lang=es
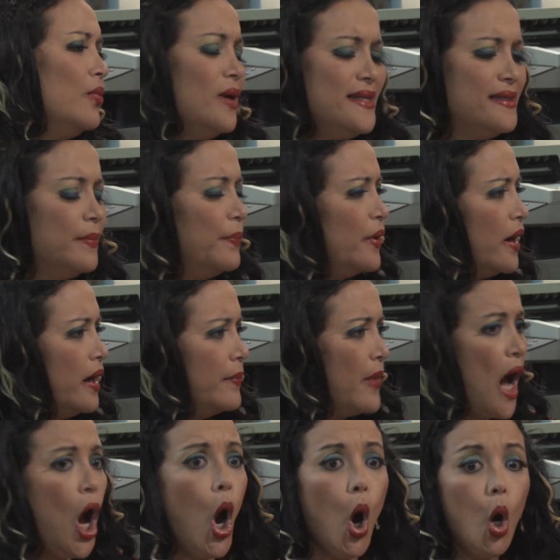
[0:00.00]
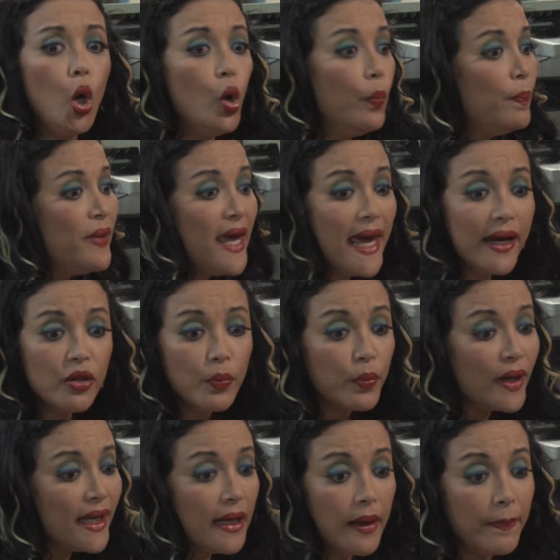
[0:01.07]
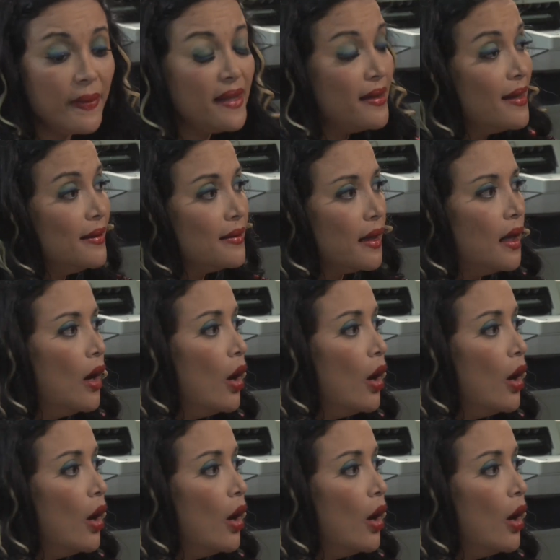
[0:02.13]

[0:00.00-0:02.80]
¿Cuál es el problema? O lo pierdo por ahí el expediente.